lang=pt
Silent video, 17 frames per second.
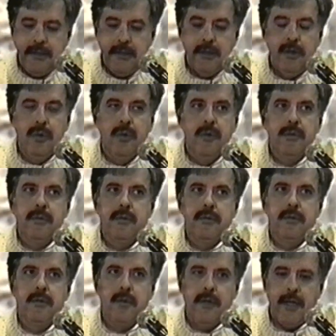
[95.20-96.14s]
entre
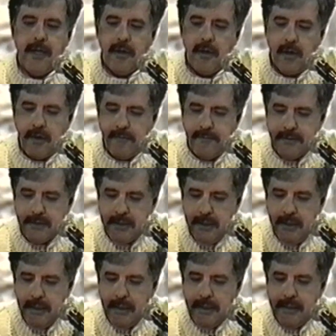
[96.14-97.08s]
outros, Kolakowski,